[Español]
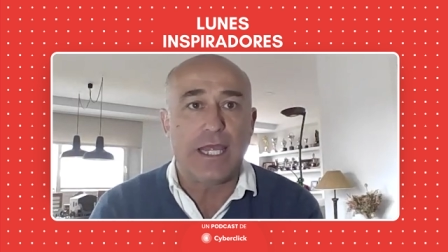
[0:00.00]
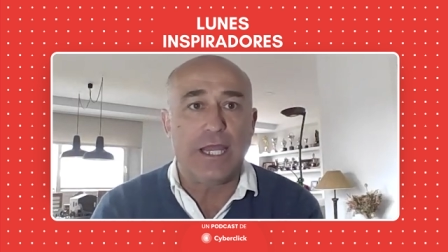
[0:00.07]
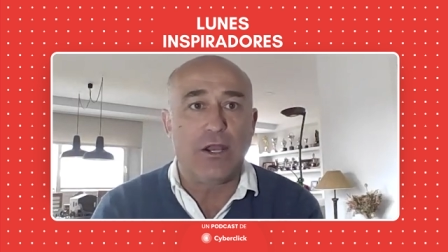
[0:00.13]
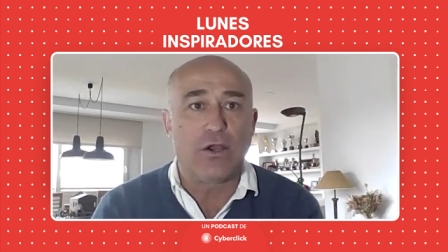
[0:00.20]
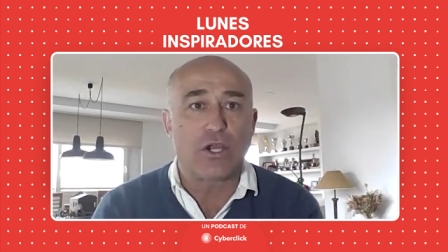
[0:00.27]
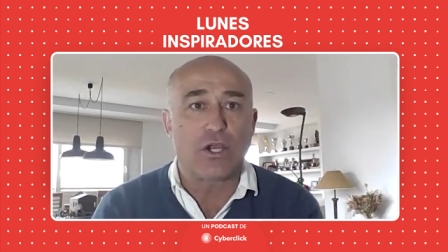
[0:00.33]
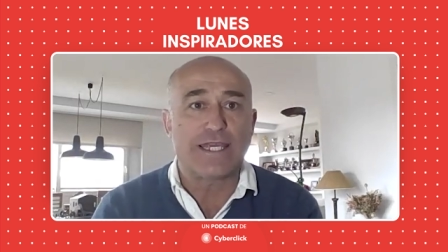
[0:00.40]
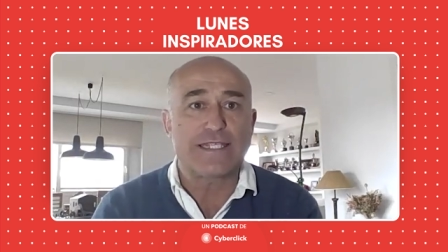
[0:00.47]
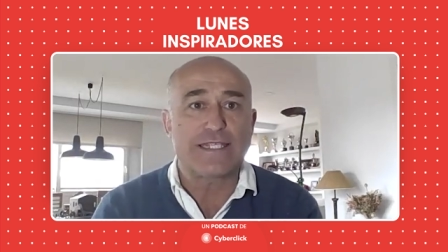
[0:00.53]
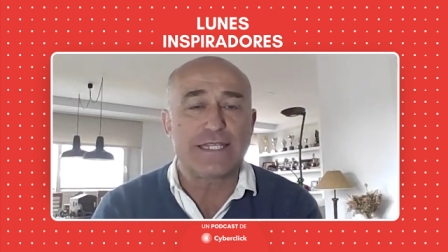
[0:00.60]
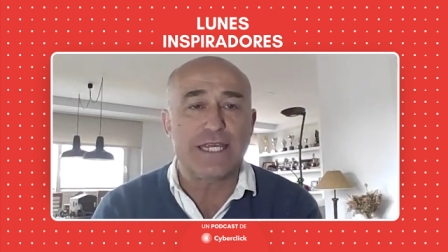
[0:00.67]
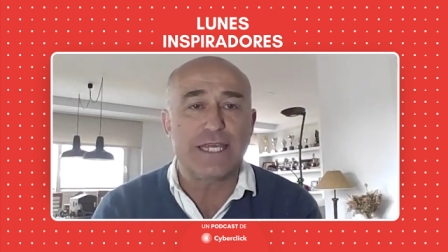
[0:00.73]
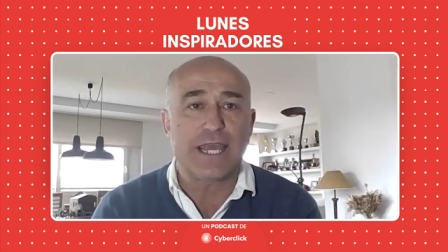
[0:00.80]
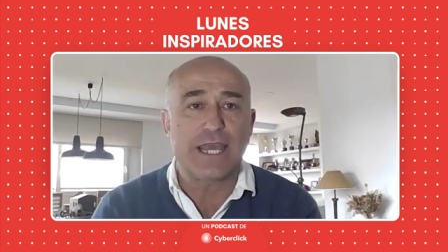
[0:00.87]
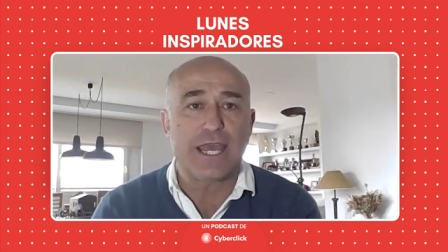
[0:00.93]
y lo que
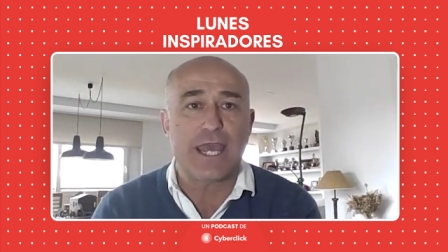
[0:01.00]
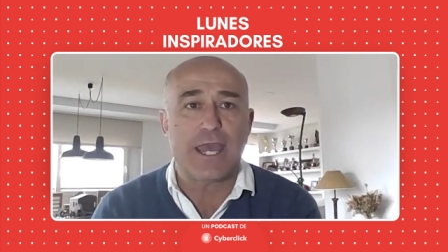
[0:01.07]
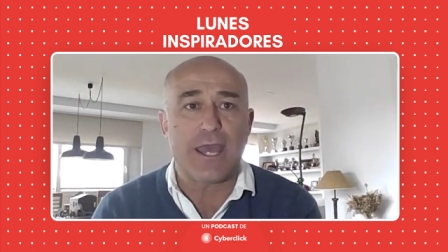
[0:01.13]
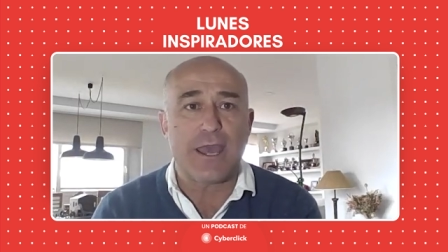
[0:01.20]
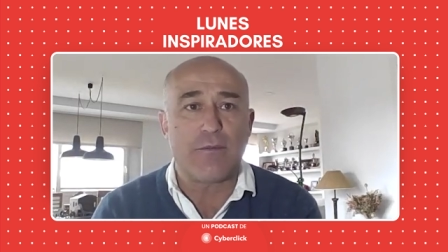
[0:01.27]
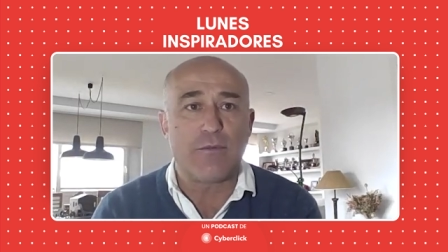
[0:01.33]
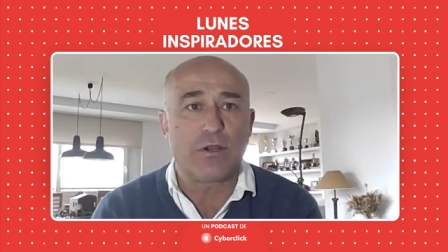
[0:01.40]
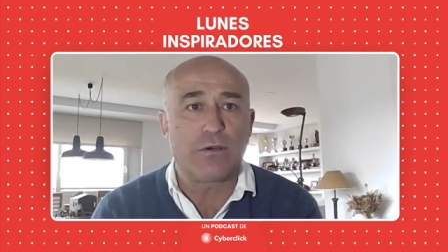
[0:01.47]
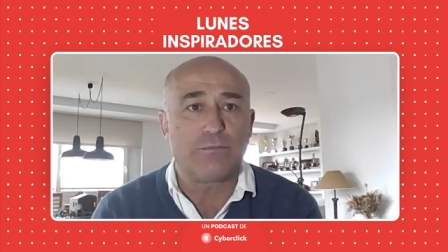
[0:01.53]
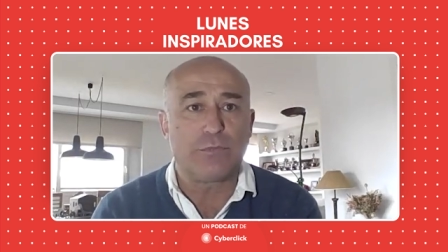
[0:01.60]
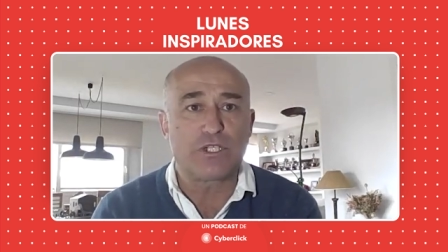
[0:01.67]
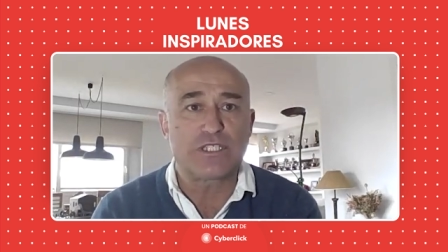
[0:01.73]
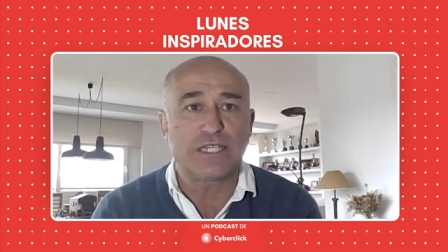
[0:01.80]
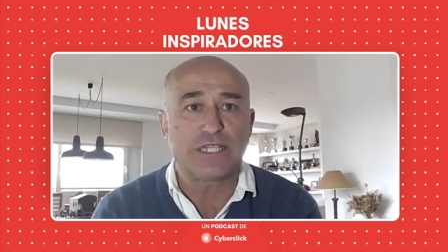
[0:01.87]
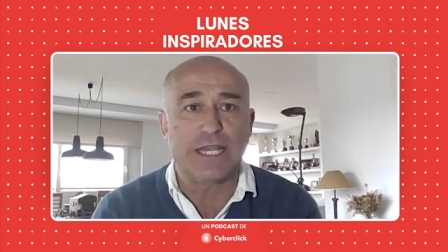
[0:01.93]
sí que, eh,
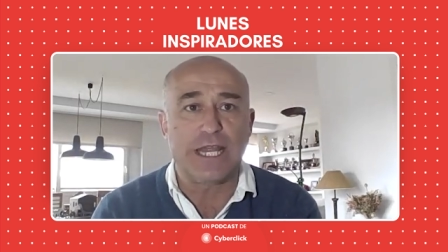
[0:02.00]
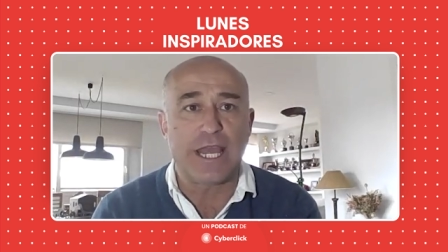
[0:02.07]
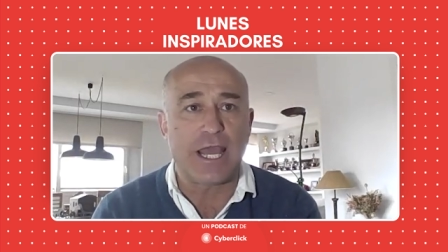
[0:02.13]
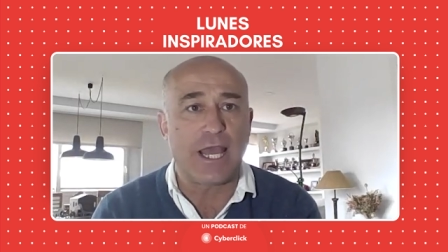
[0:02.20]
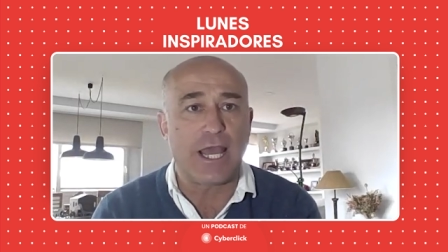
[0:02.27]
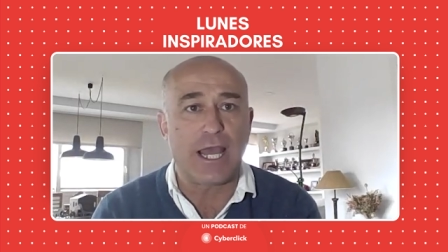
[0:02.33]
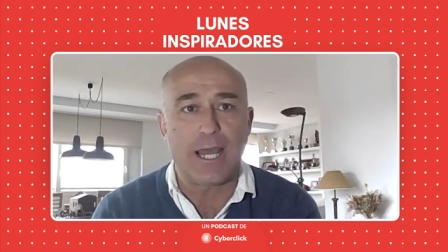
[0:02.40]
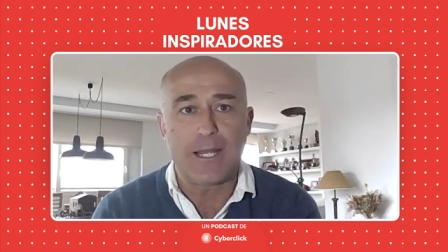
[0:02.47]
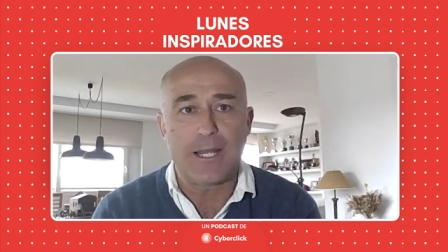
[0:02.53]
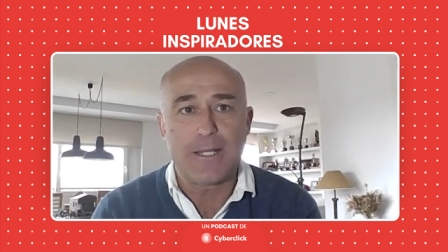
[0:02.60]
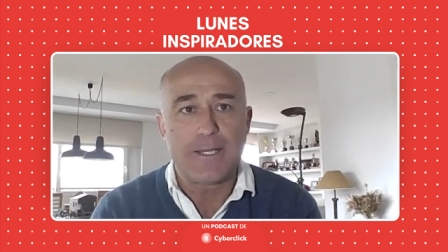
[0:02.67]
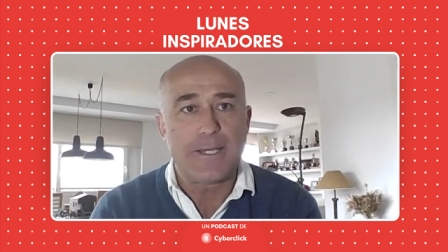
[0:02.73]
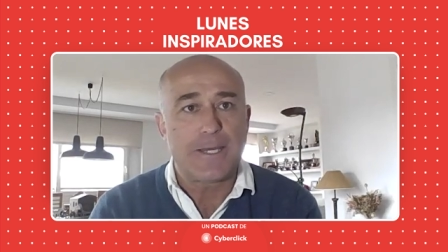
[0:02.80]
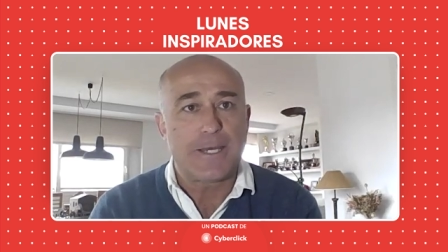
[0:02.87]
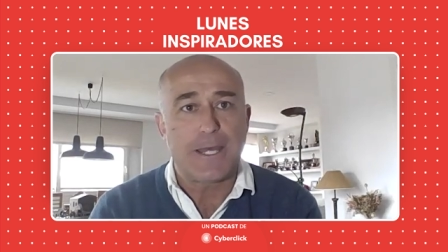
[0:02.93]
bueno, pues tenía
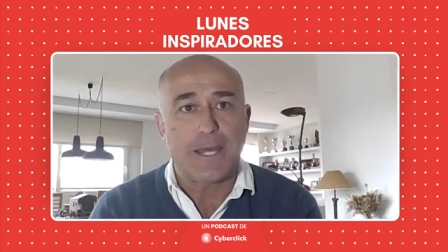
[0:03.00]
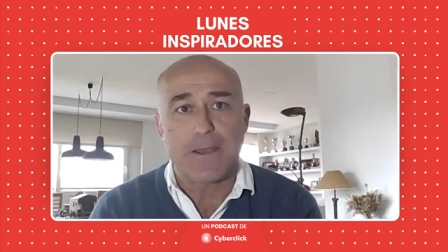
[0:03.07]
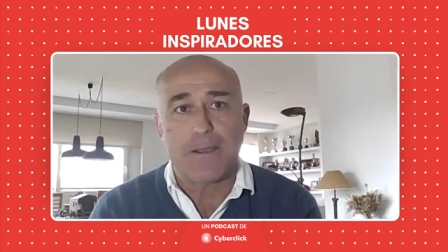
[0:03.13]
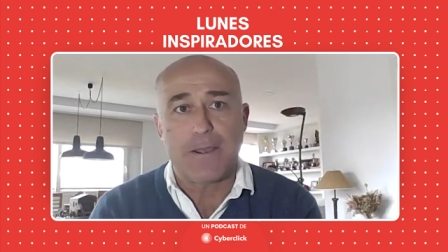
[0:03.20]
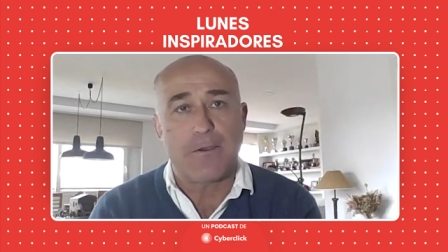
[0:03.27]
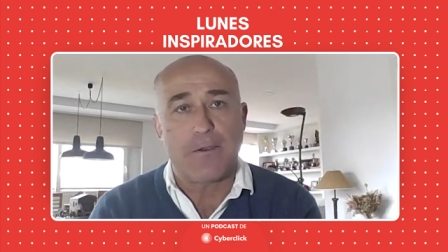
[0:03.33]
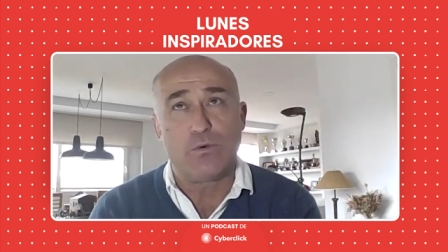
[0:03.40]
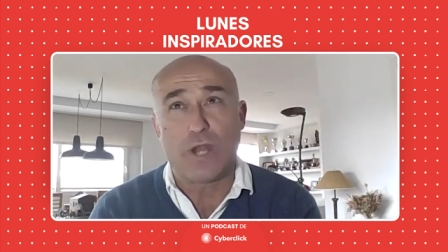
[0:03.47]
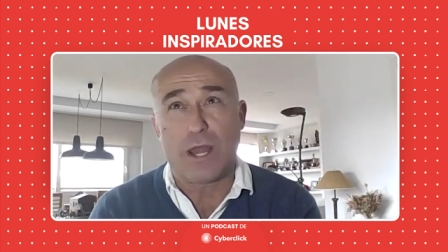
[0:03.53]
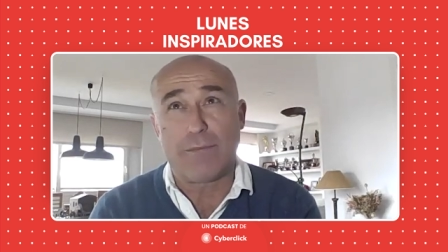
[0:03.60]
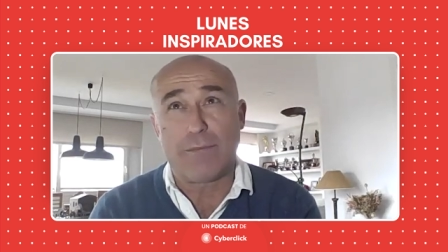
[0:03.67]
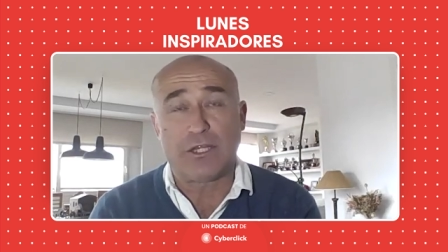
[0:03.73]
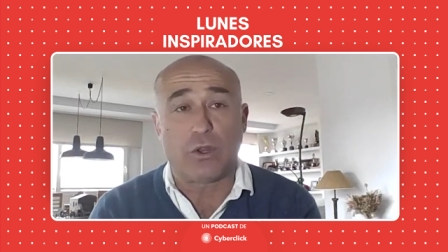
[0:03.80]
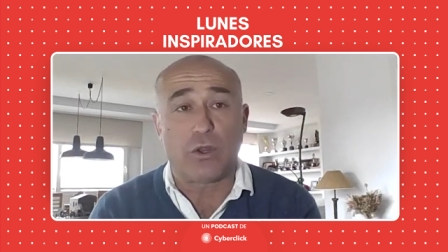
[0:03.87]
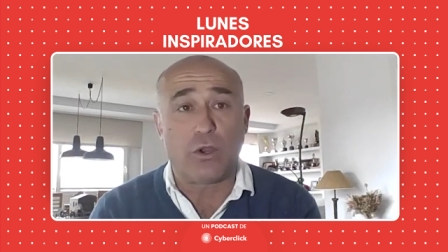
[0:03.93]
eh,
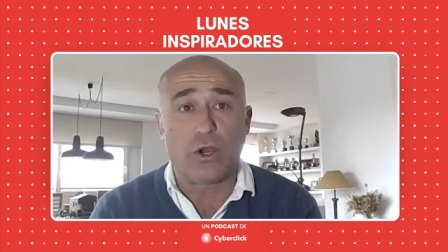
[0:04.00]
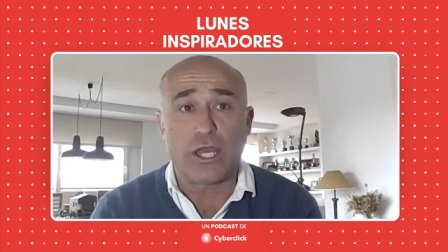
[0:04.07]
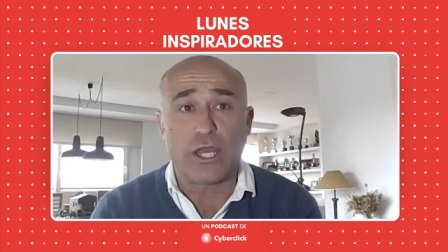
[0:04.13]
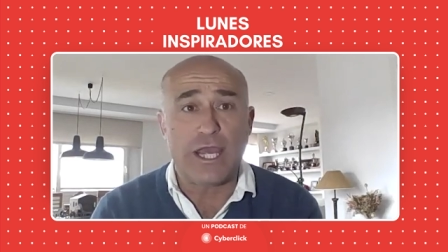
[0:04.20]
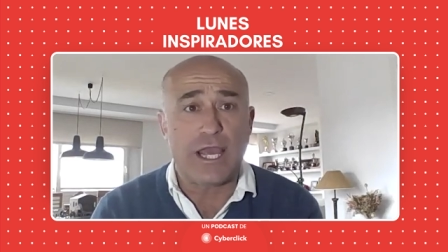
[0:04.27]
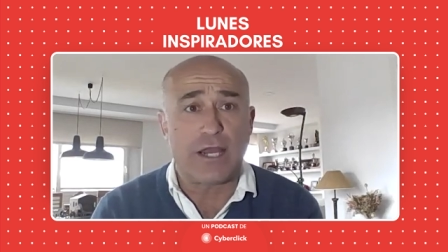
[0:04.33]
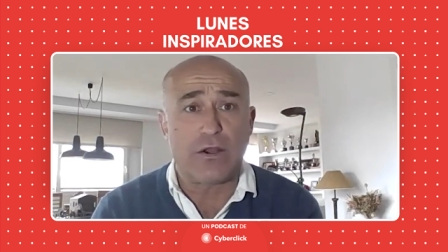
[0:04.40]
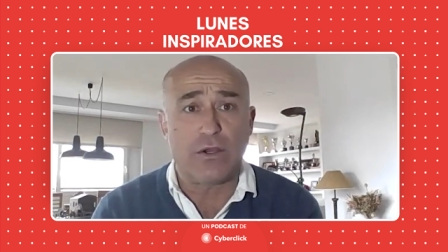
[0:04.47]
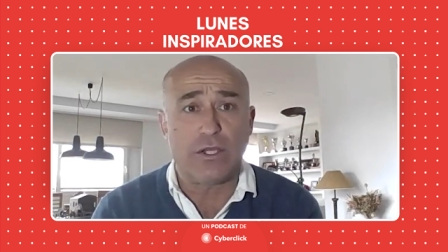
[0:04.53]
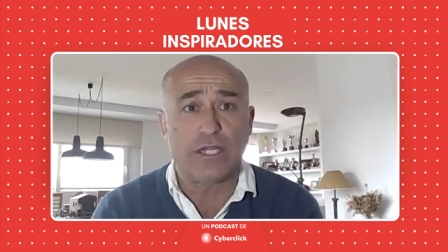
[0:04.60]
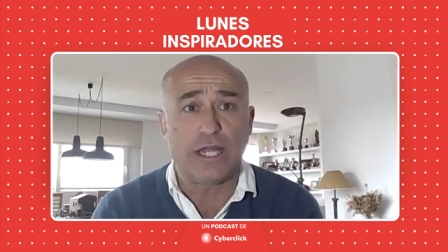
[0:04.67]
una metodología, ¿no?